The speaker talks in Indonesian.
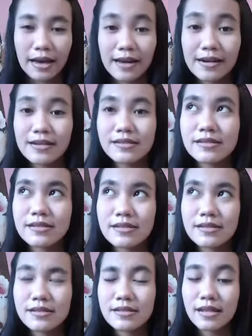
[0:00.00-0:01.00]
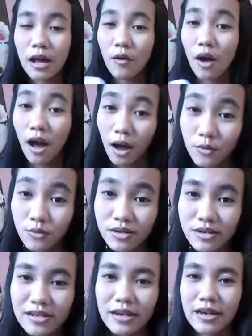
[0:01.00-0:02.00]
karena setahu
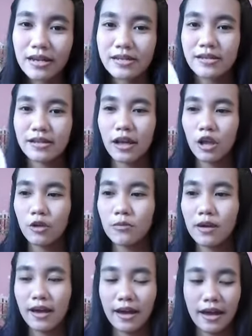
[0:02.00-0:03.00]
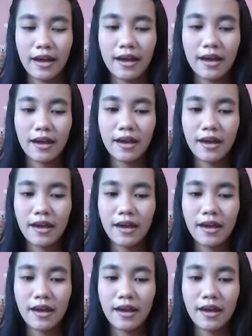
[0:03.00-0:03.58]
aku nih guys kalau pakai